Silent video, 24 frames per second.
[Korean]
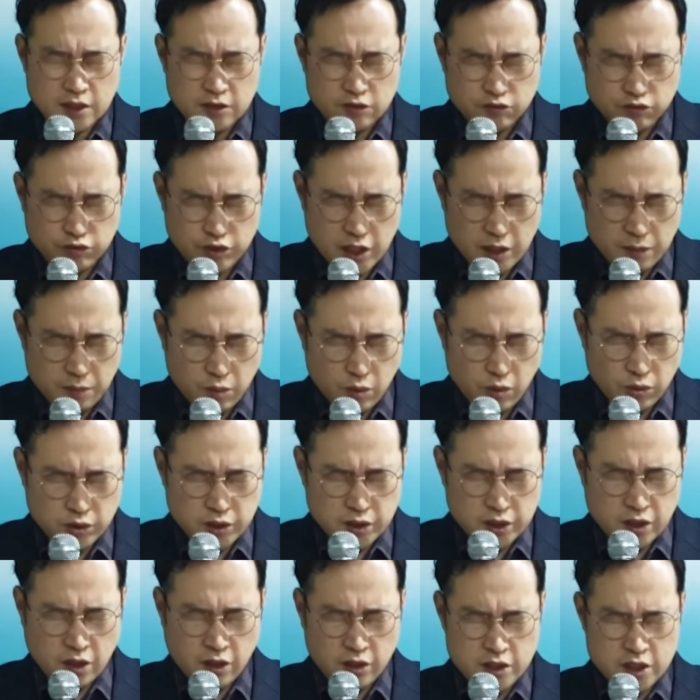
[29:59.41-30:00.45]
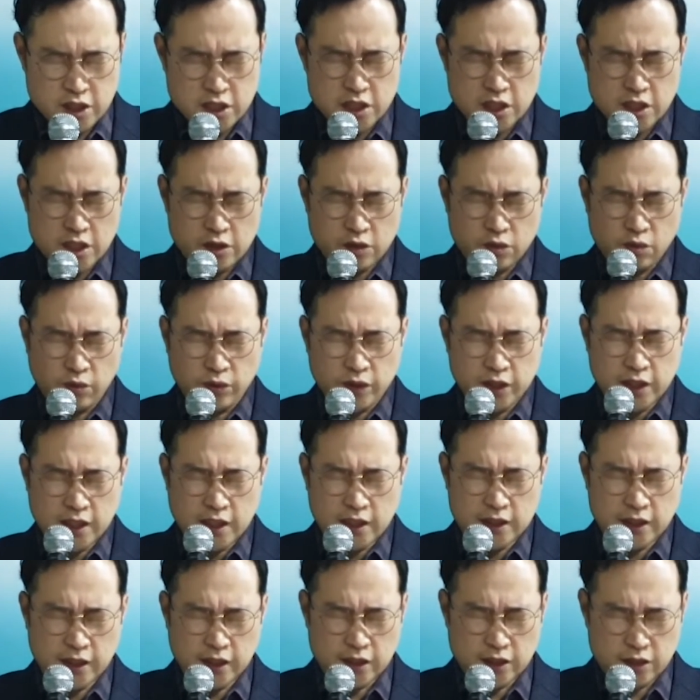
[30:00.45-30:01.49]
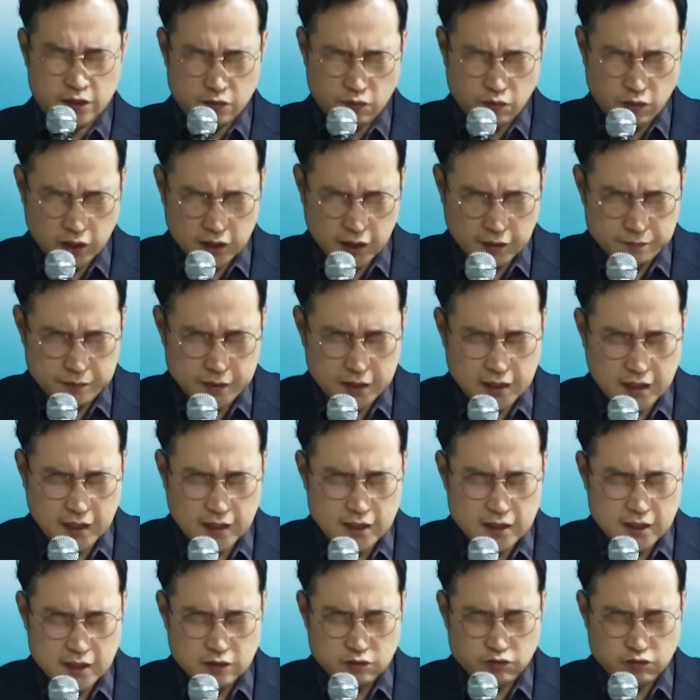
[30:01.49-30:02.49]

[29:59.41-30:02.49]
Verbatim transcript: 우리의 모든 헌신의 동기가 되기를 원합니다.